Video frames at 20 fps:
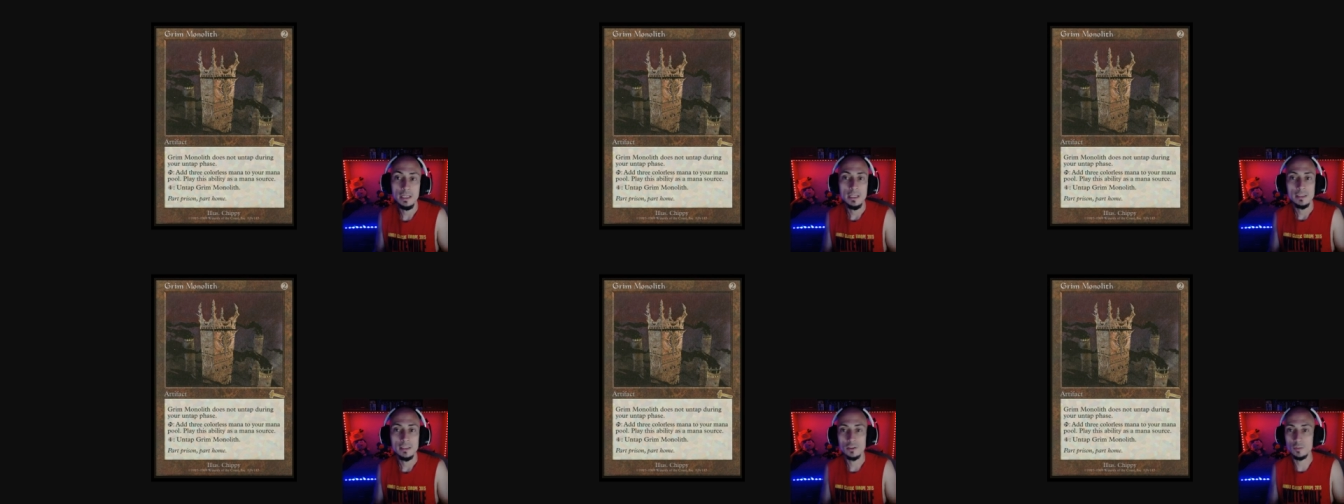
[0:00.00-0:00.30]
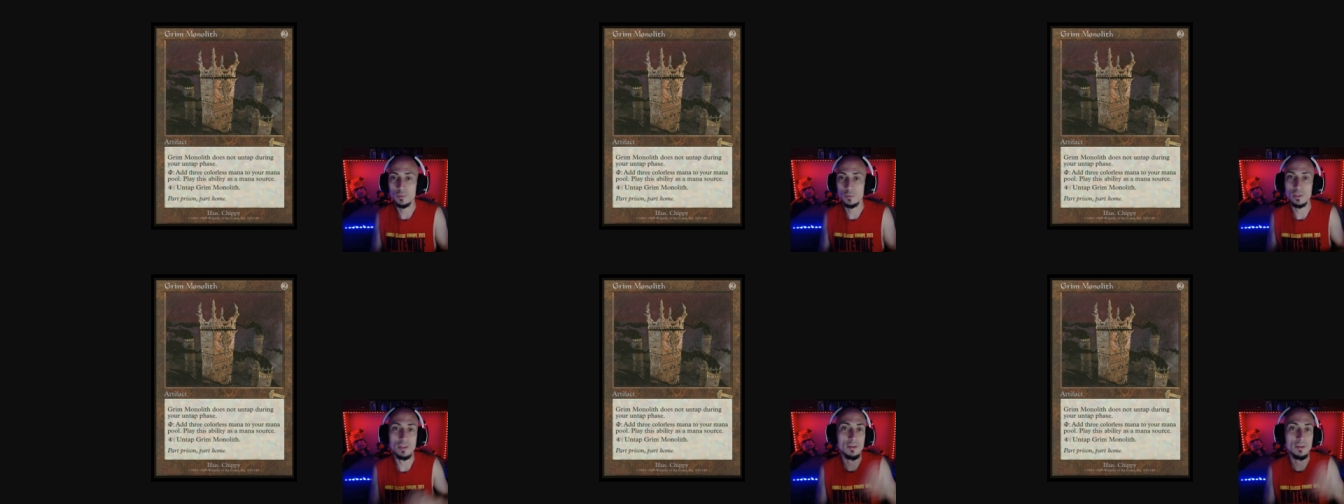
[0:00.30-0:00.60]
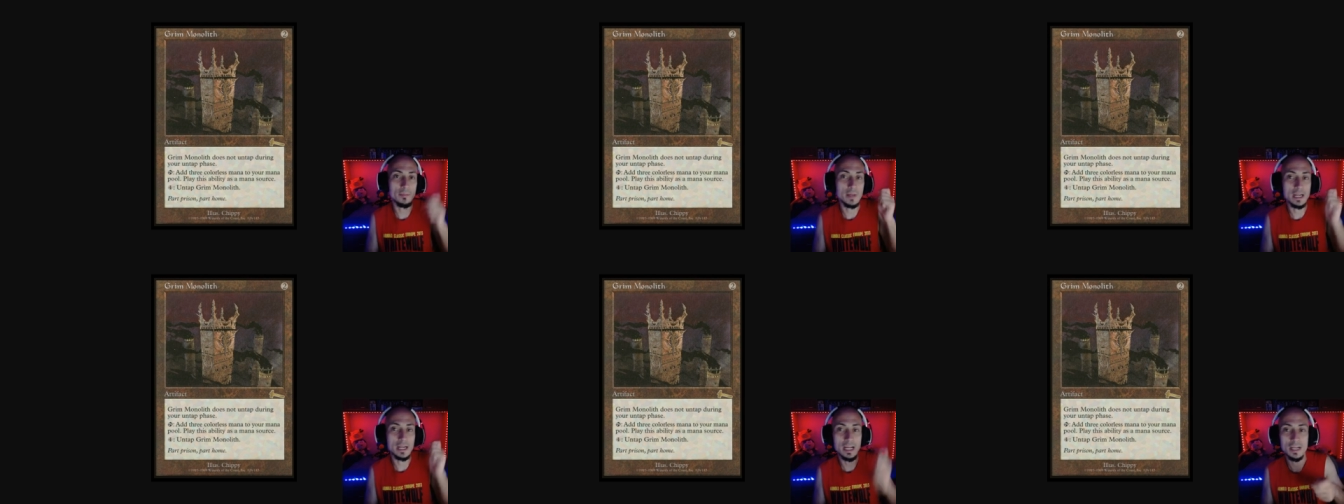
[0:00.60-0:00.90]
Te puedes hacer
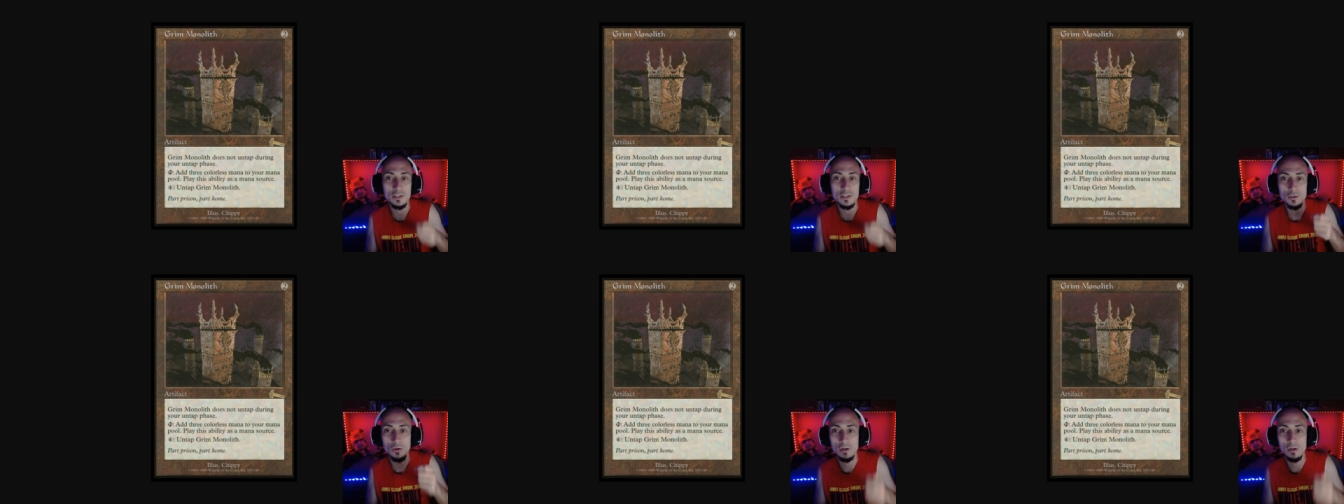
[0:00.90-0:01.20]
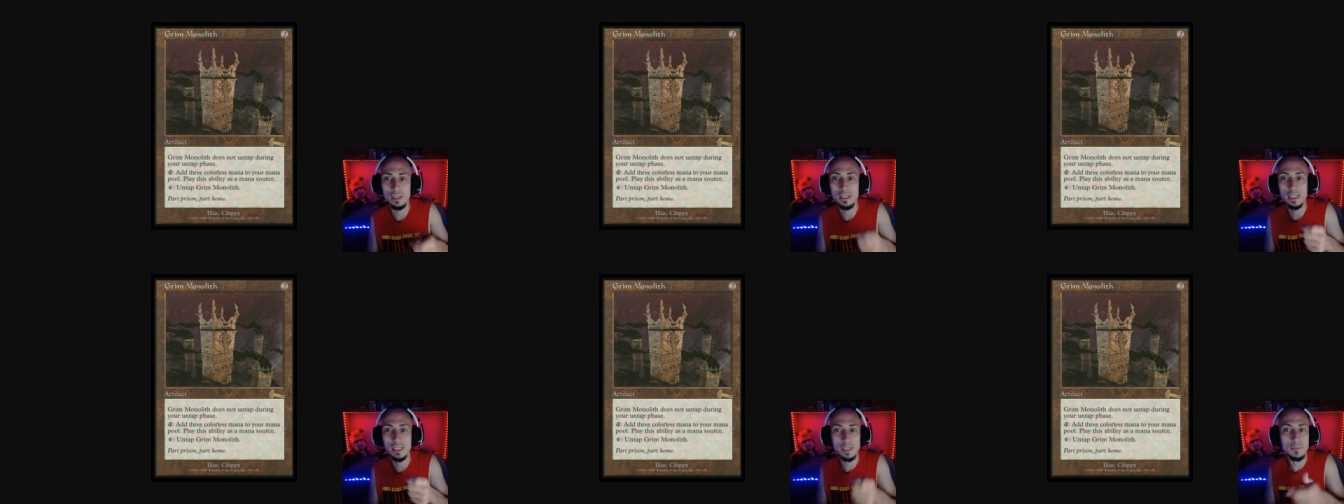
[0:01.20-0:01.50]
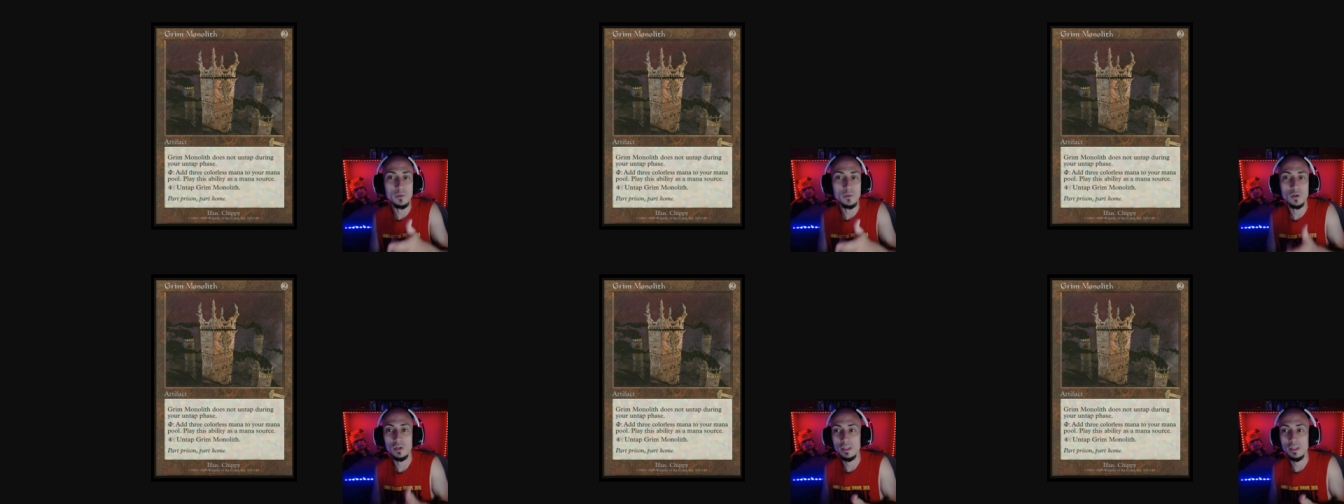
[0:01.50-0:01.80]
maná, Solring, Green,
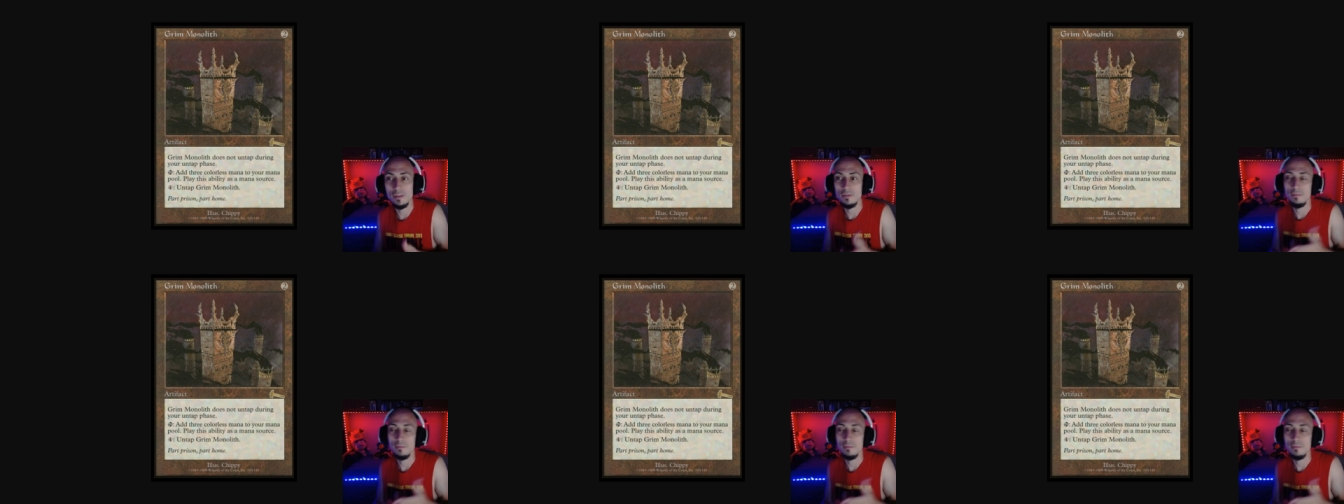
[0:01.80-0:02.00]
Monolith.